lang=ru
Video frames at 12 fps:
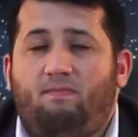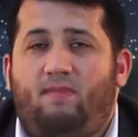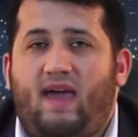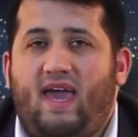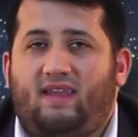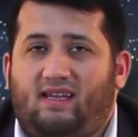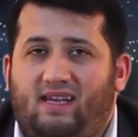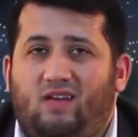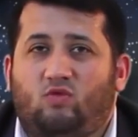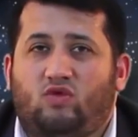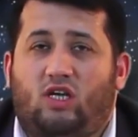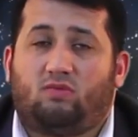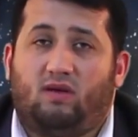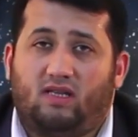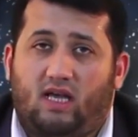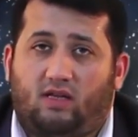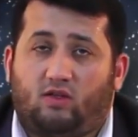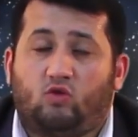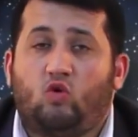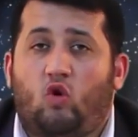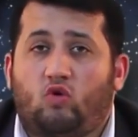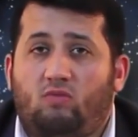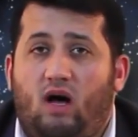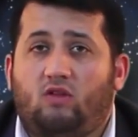Нормальное и
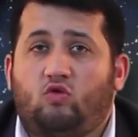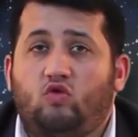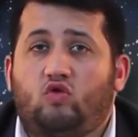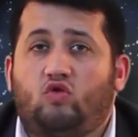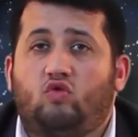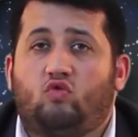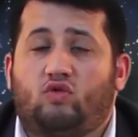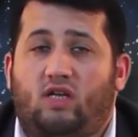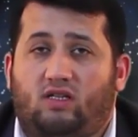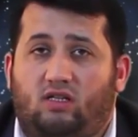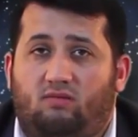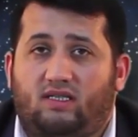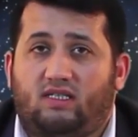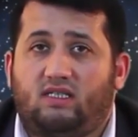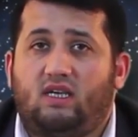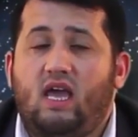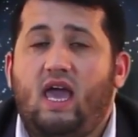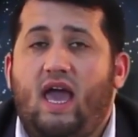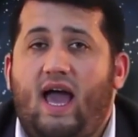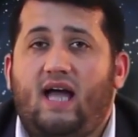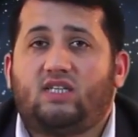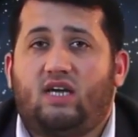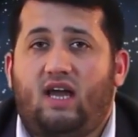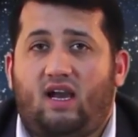правильное удлинение такое.
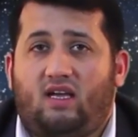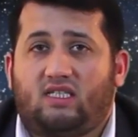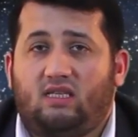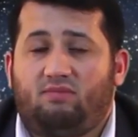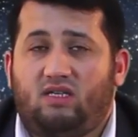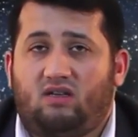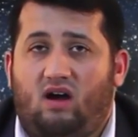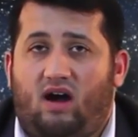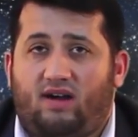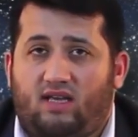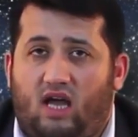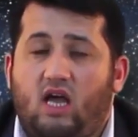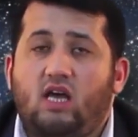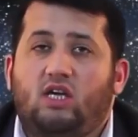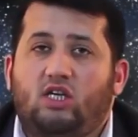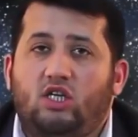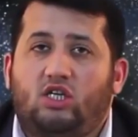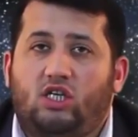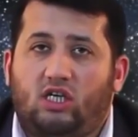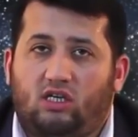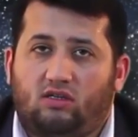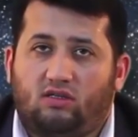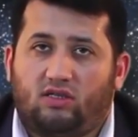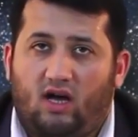Если кому-то удобно удлинение на
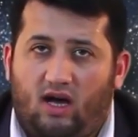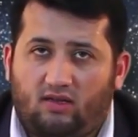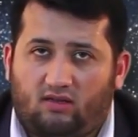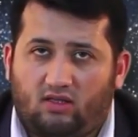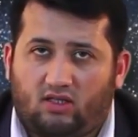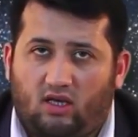два харака,